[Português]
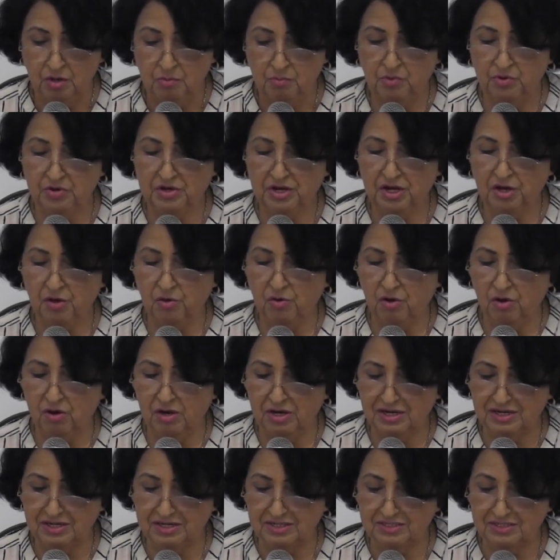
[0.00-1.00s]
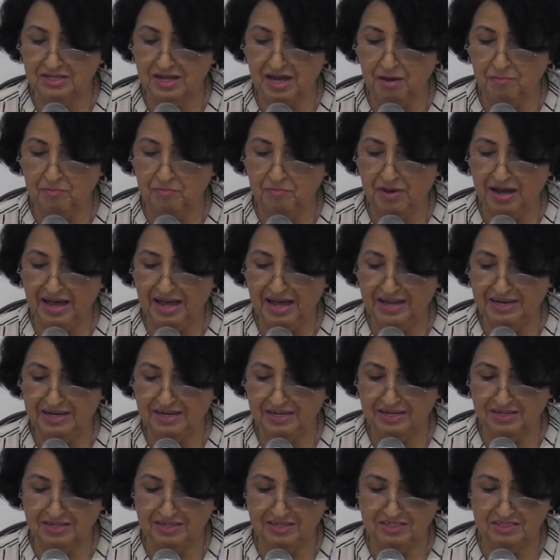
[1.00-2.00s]
Porque olhas a
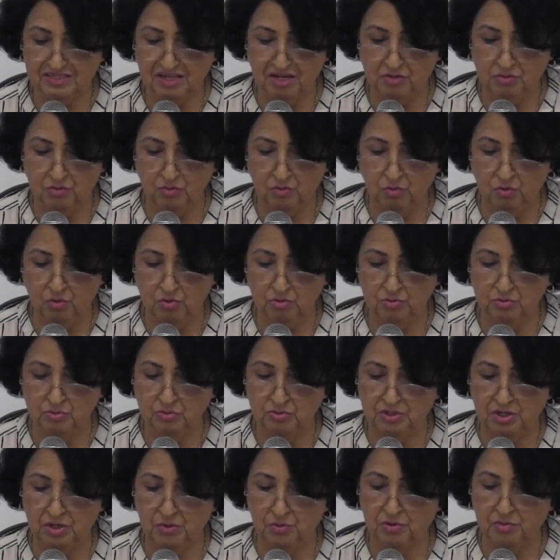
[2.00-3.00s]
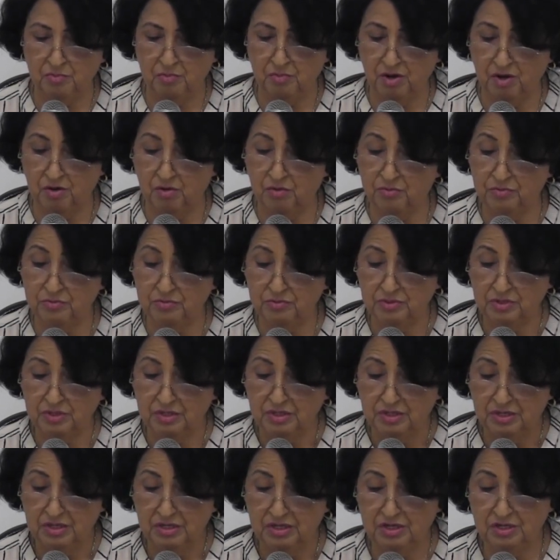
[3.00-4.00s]
palha que está no olho do teu irmão
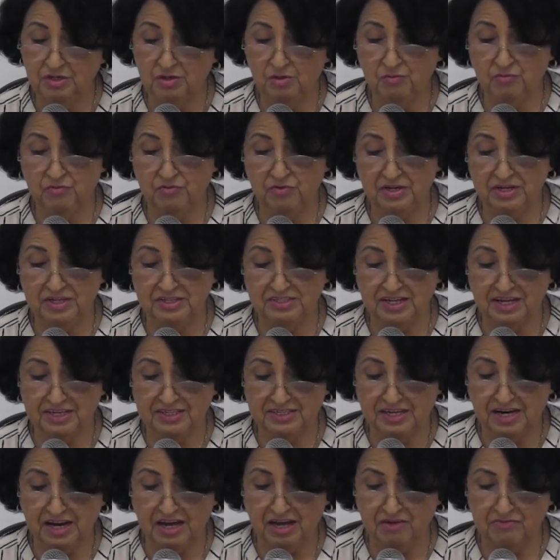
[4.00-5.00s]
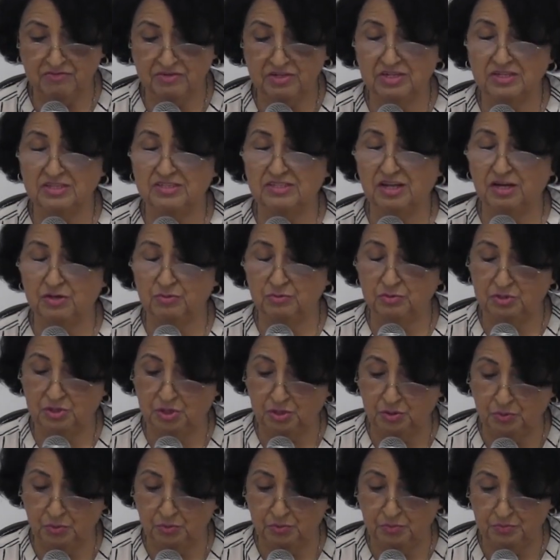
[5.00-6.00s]
e não vês a trave que está no
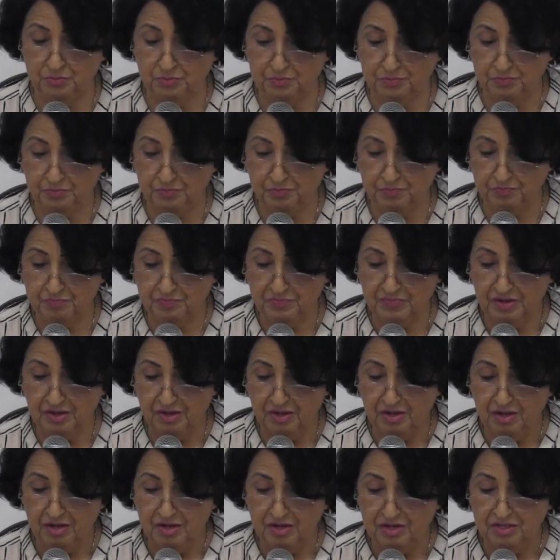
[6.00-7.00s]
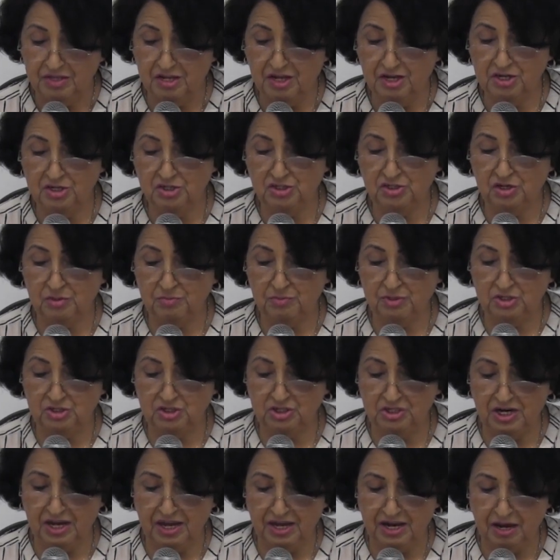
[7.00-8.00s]
teu. Deixa-me
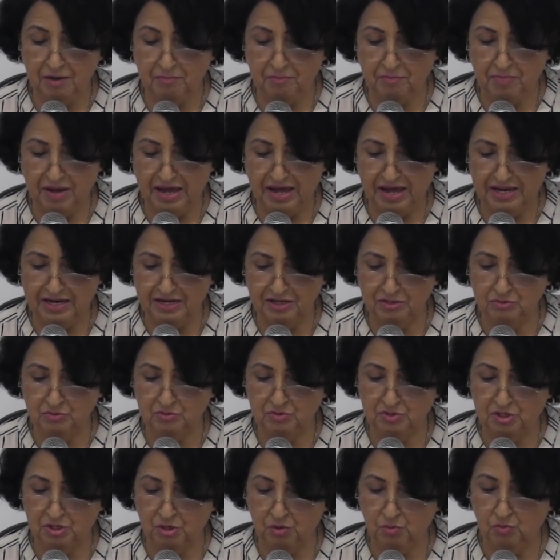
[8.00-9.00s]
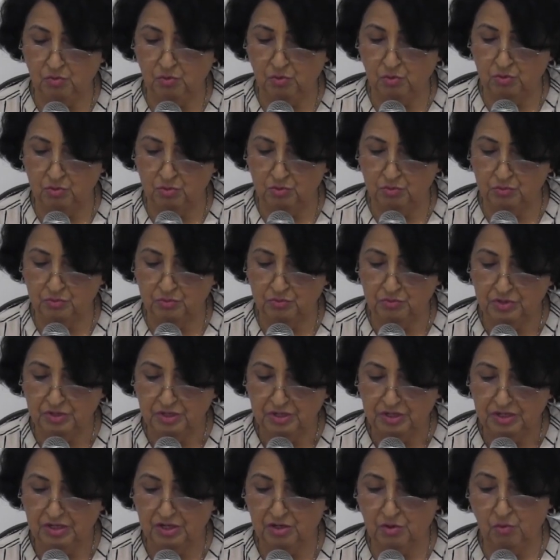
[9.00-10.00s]
tirar a palha do teu olho,
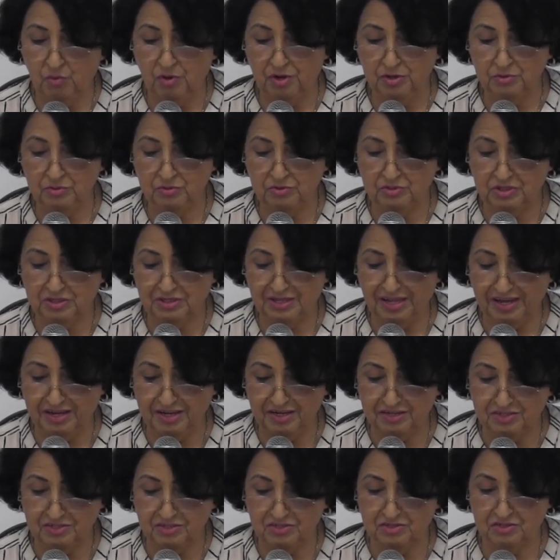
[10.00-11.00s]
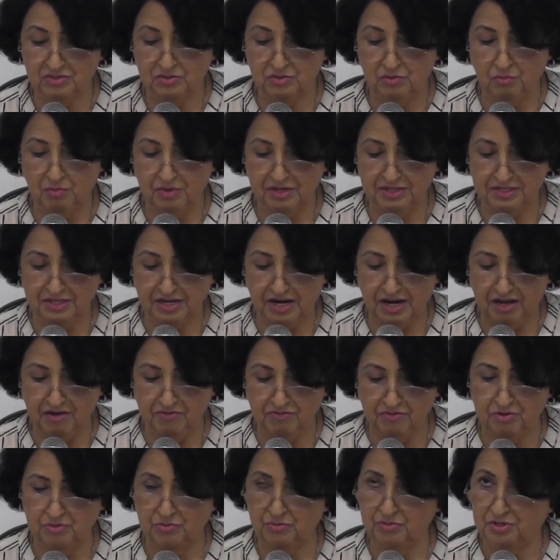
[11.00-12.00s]
e quando tens uma
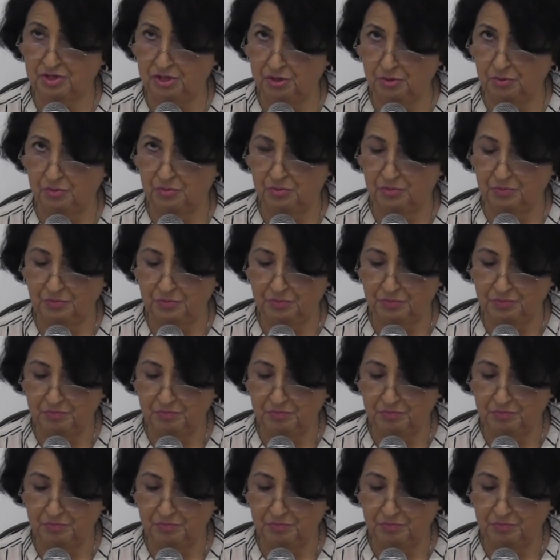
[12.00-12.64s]
trave no teu,